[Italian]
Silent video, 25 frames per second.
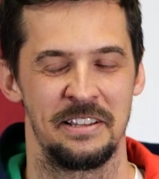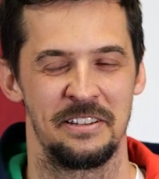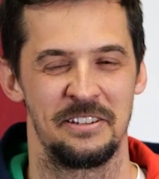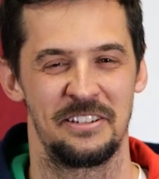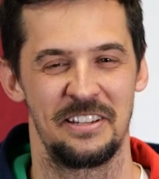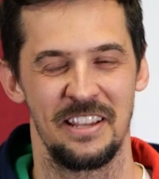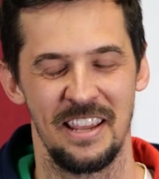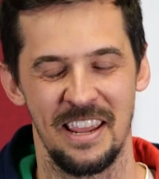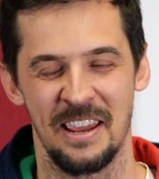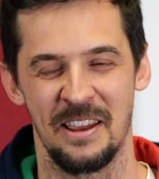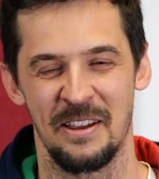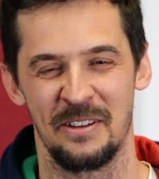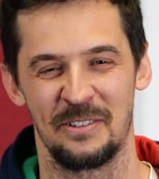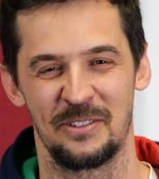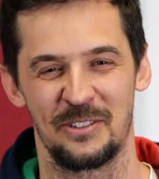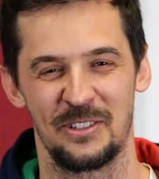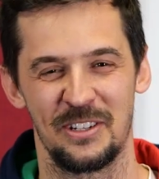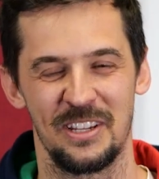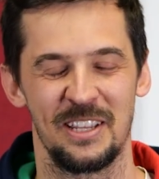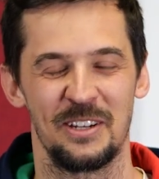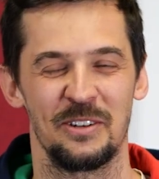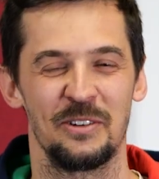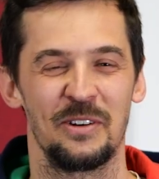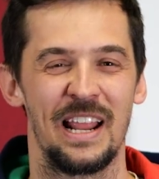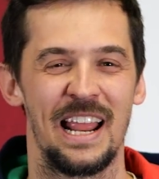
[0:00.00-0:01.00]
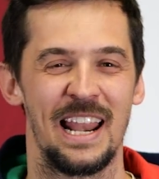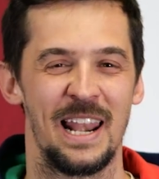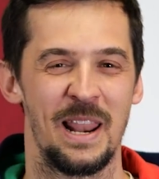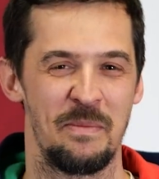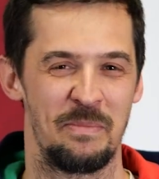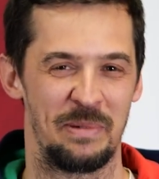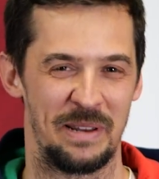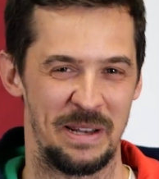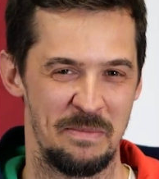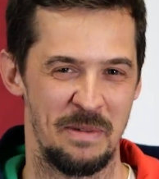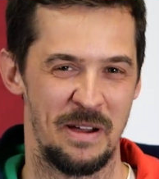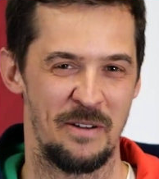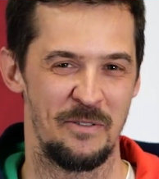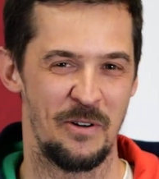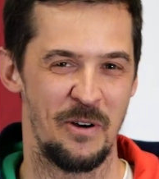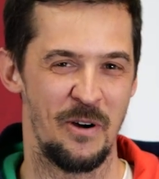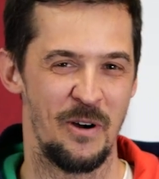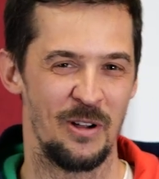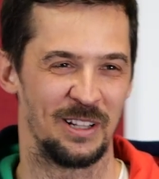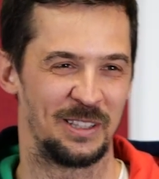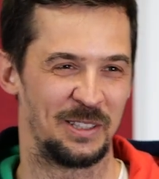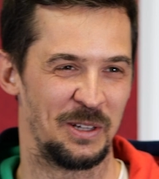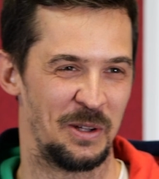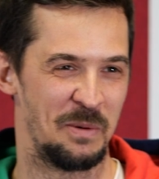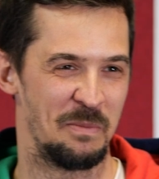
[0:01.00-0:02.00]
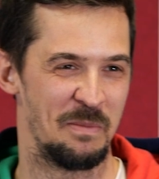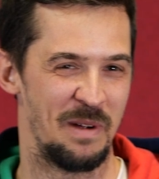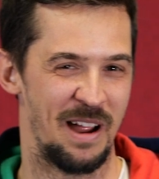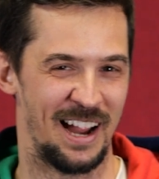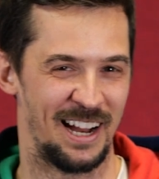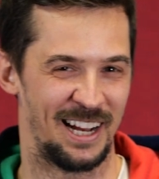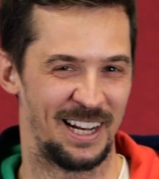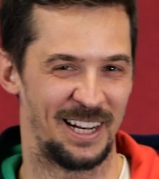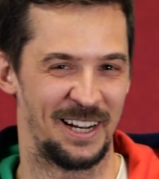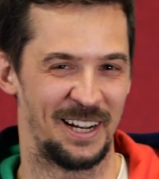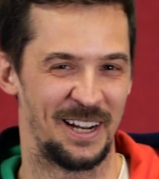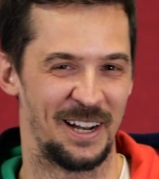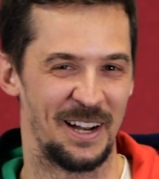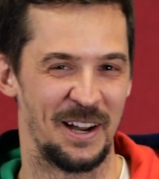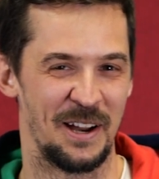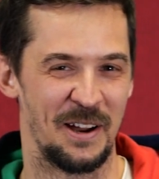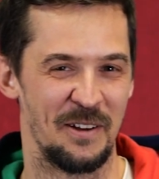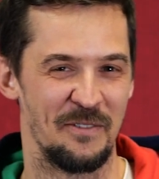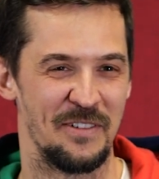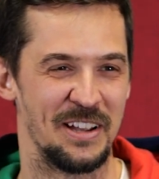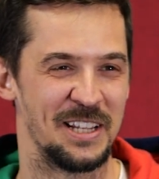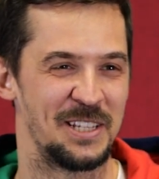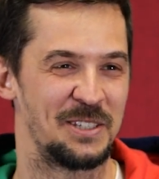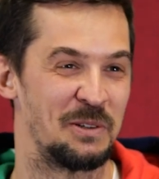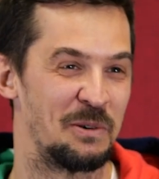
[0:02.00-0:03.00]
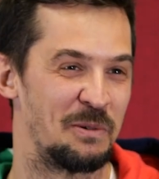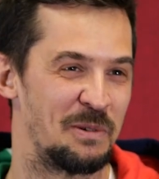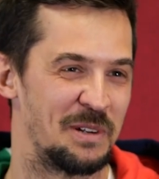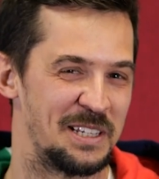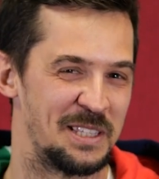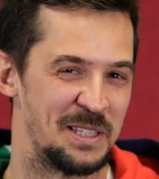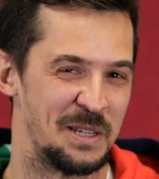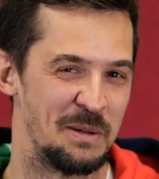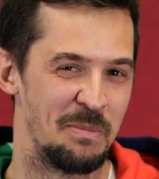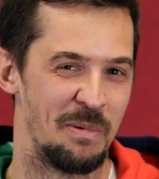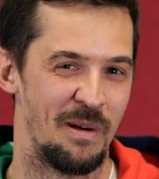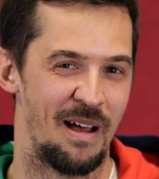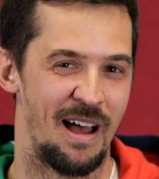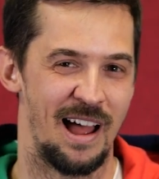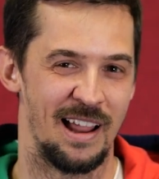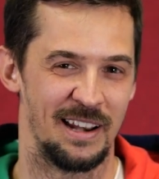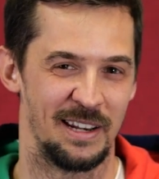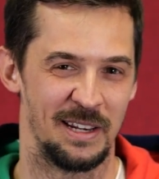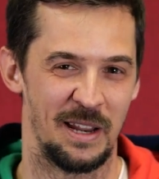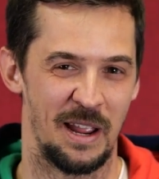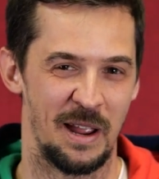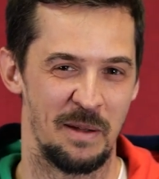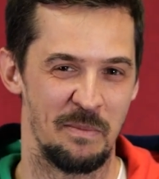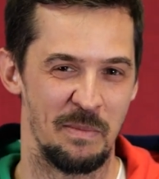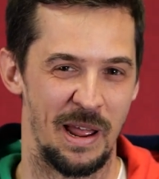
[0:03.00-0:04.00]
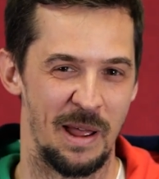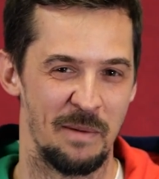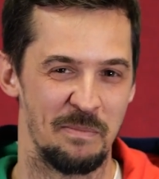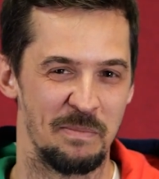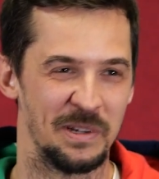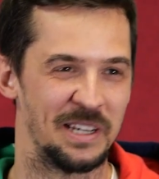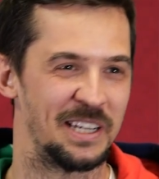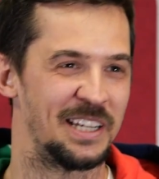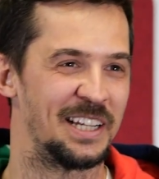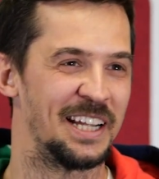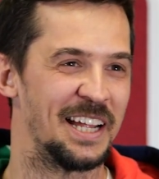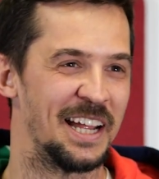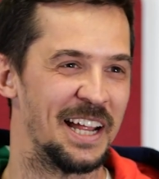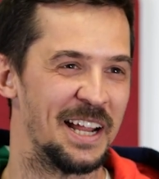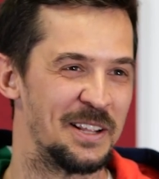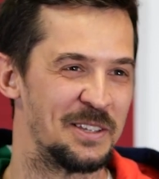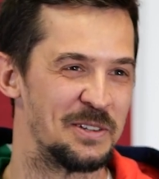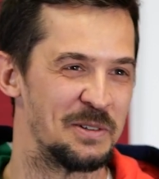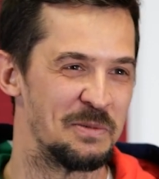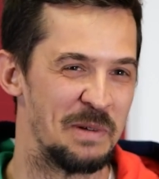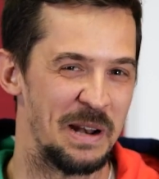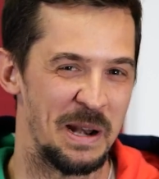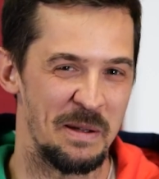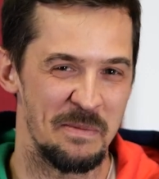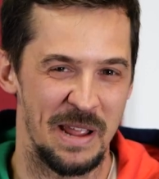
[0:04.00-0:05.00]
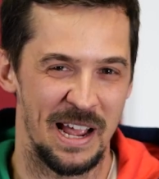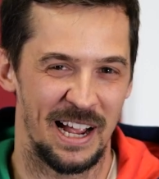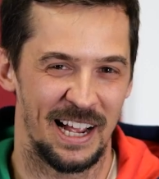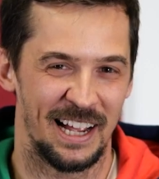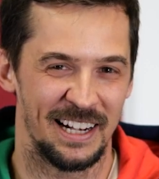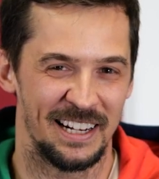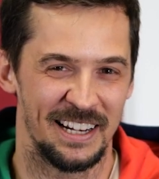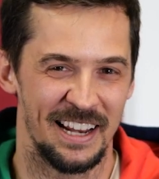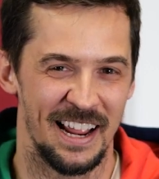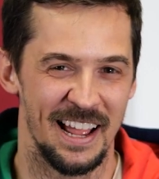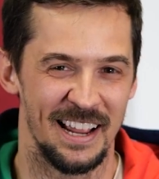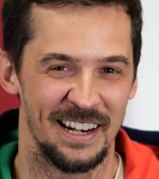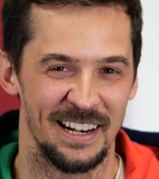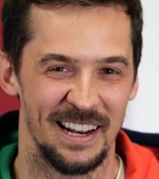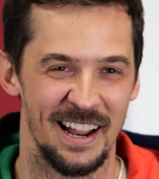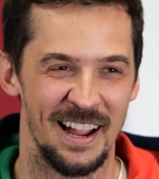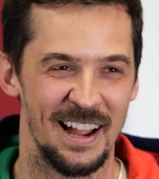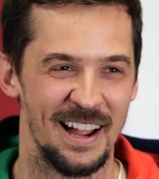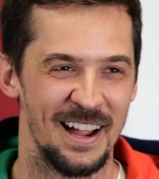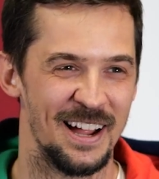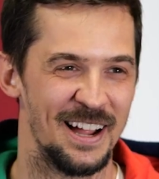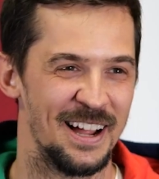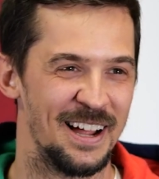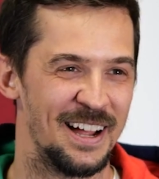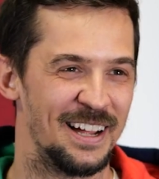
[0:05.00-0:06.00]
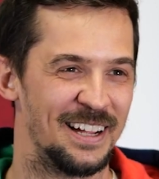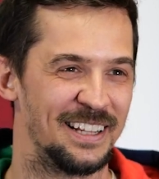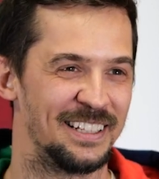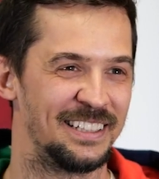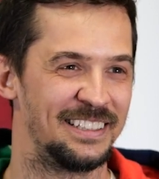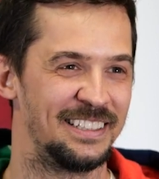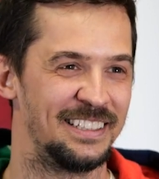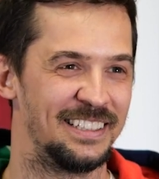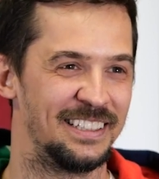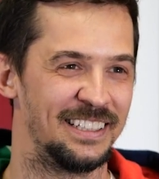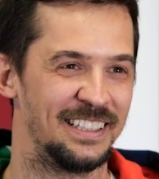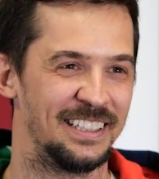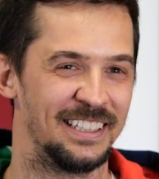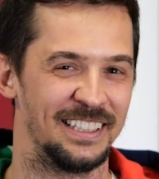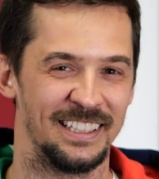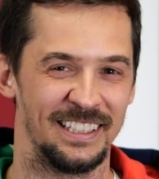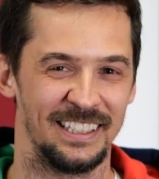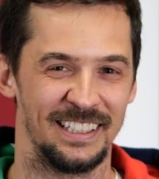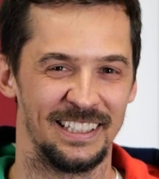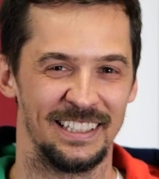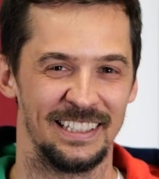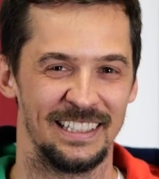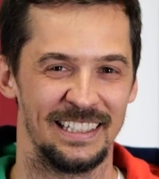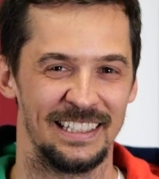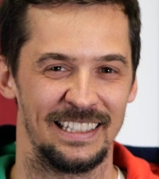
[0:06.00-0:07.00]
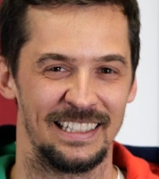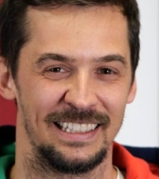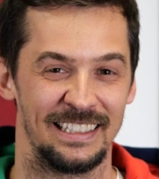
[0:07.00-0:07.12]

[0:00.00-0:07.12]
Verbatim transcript: Sì, sì, non è la prima volta ormai che vesto questi panni, ahimè, perché insomma la mia carriera di